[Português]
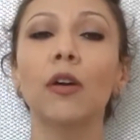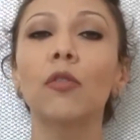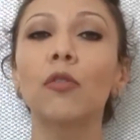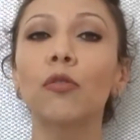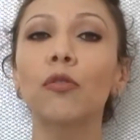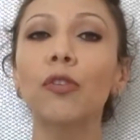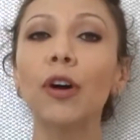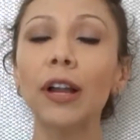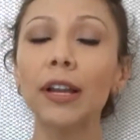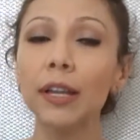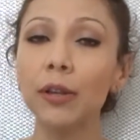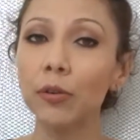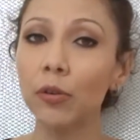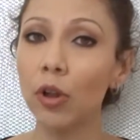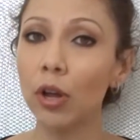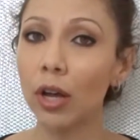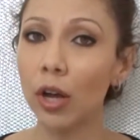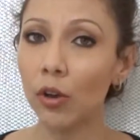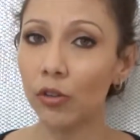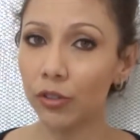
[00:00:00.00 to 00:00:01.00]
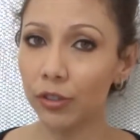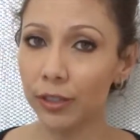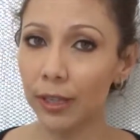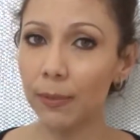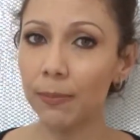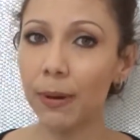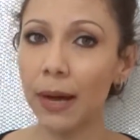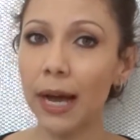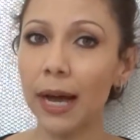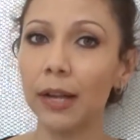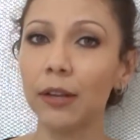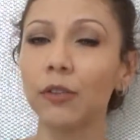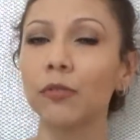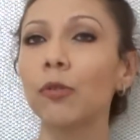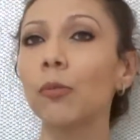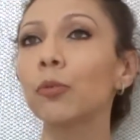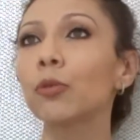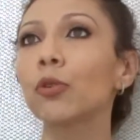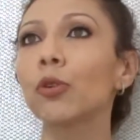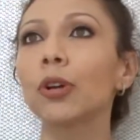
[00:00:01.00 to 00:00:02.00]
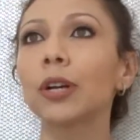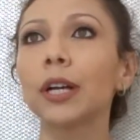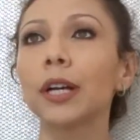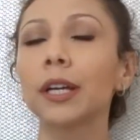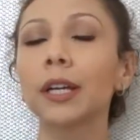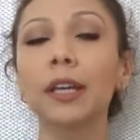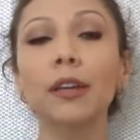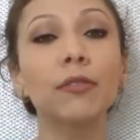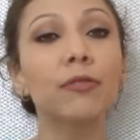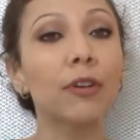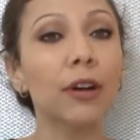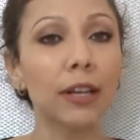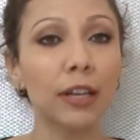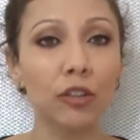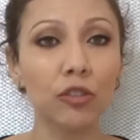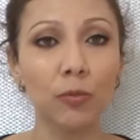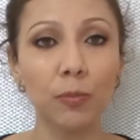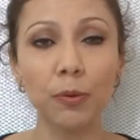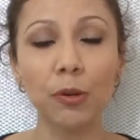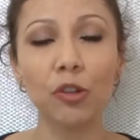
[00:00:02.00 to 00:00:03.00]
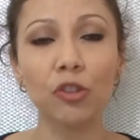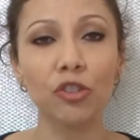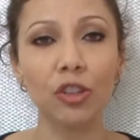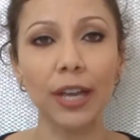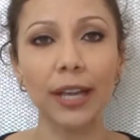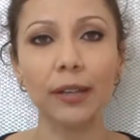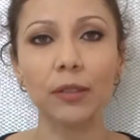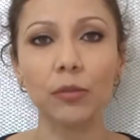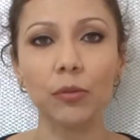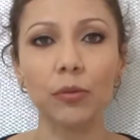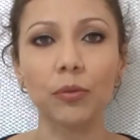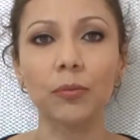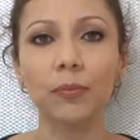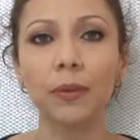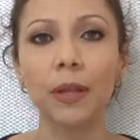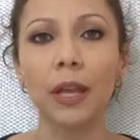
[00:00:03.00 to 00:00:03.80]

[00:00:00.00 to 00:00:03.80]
Falha no local de trabalho, vamos colocar aqui falha de projeto.